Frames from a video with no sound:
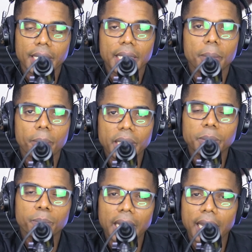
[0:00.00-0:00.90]
y
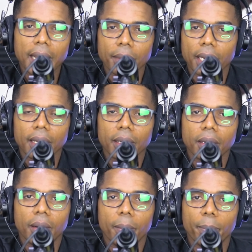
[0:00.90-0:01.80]
mis palabras
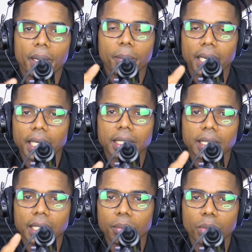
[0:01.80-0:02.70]

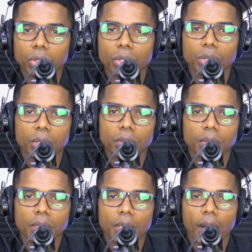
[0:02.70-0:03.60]
permanecen en vosotros,
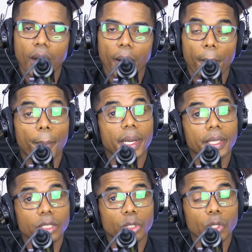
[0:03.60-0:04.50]

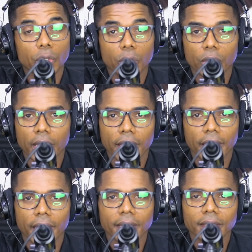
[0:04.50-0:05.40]
pedí todo lo que
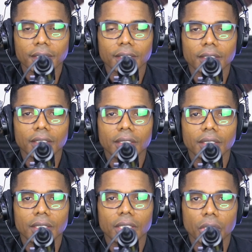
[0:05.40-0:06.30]
queráis
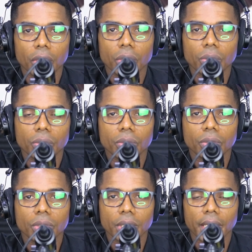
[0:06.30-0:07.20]
y os
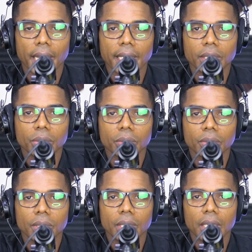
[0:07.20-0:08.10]
será hecho.
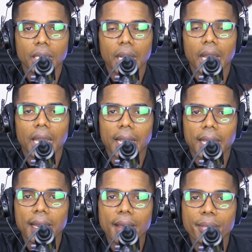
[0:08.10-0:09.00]
La
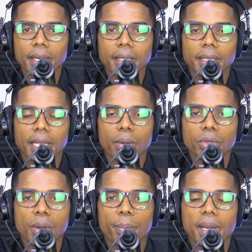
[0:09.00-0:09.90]
clave de
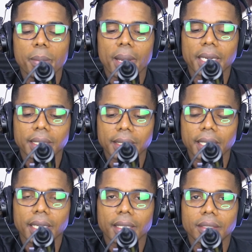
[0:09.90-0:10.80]
uno
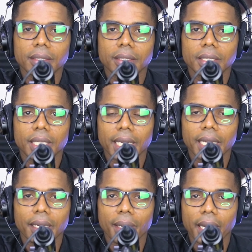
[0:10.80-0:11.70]
permanecer en
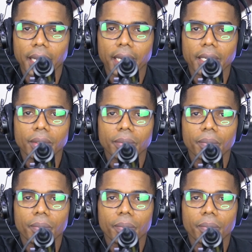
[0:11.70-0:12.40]
el Evangelio